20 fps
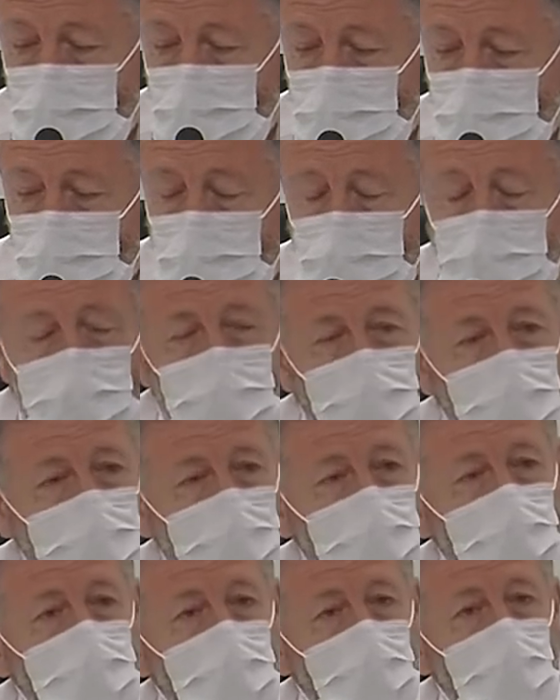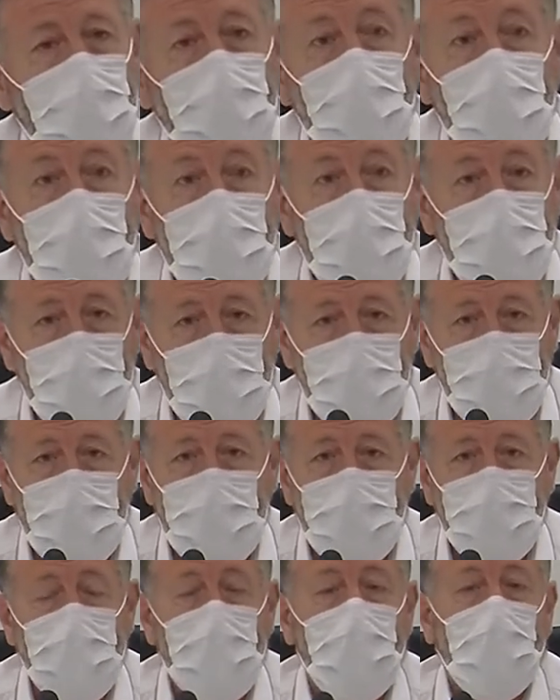como he dicho antes, por los múltiples
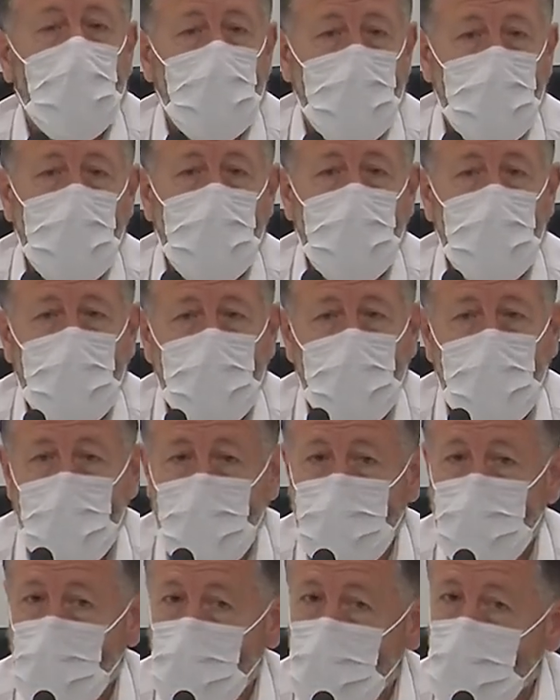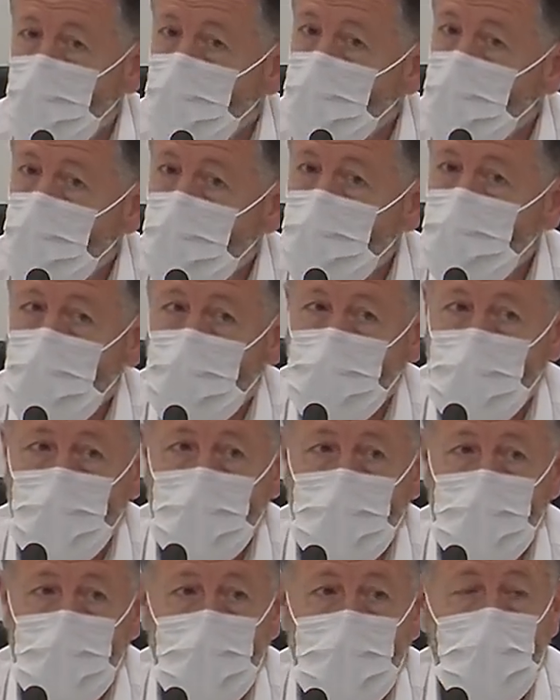beneficios que tiene en la formación de las
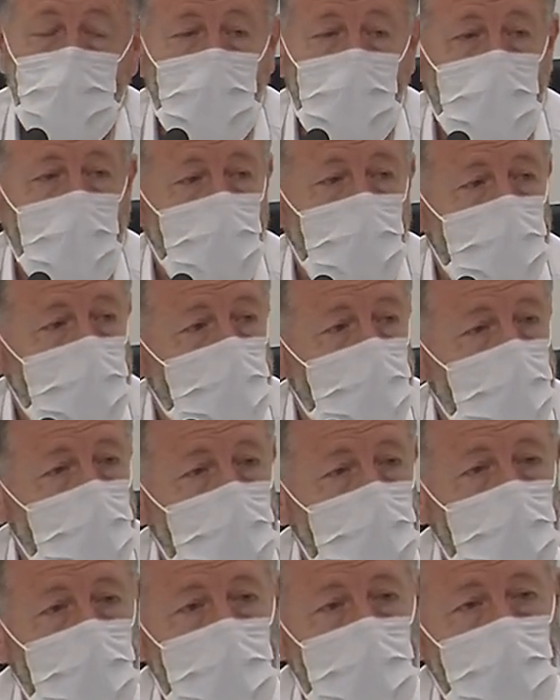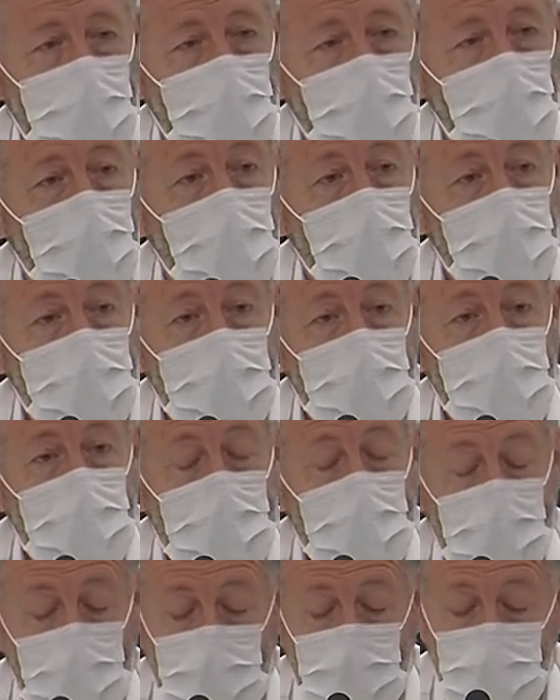personas, especialmente entre los jóvenes.
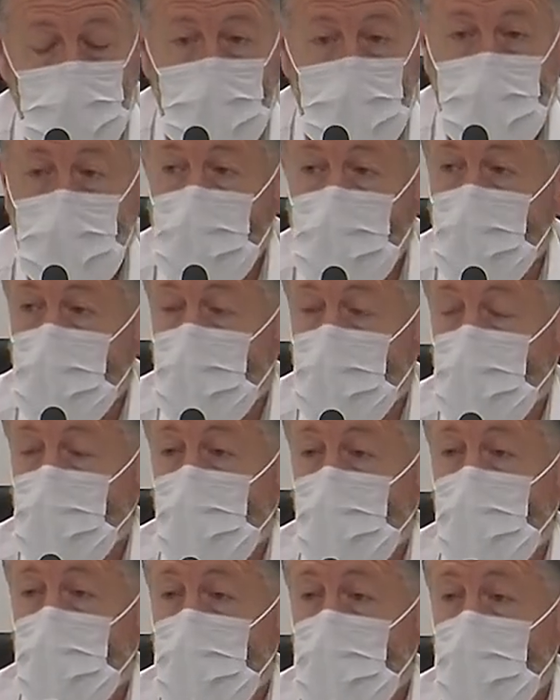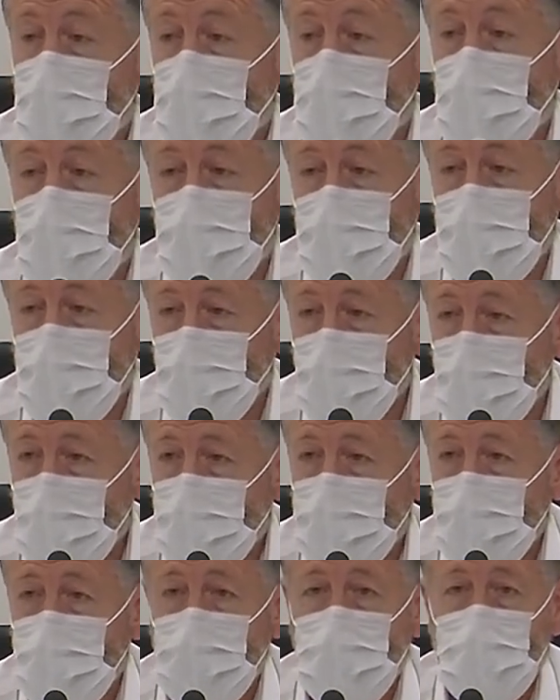Vivimos en una sociedad
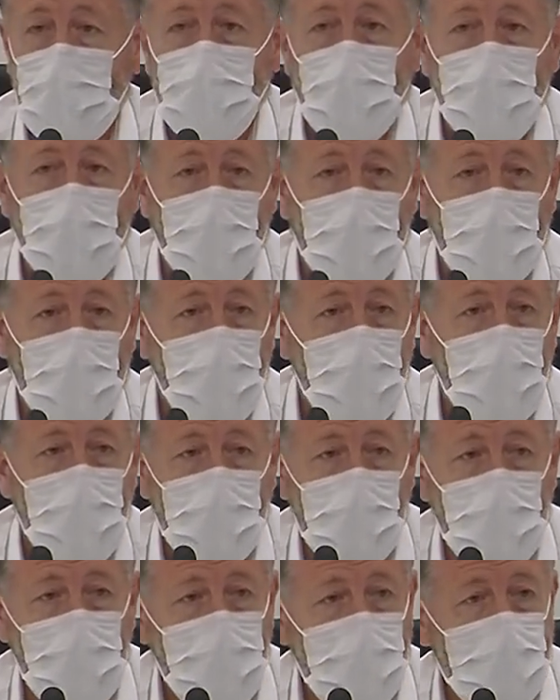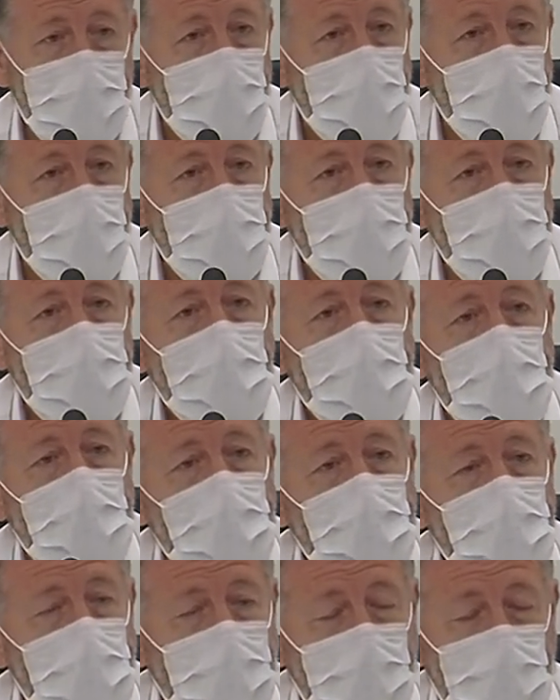apresurada, una sociedad que vive deprisa,
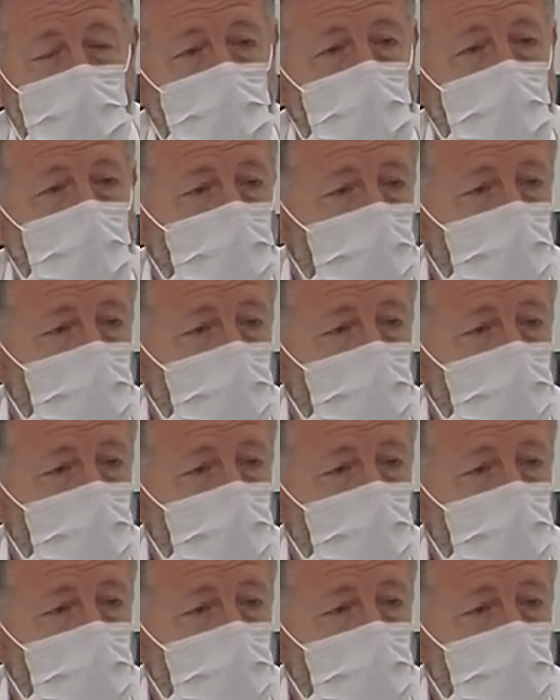que quiere las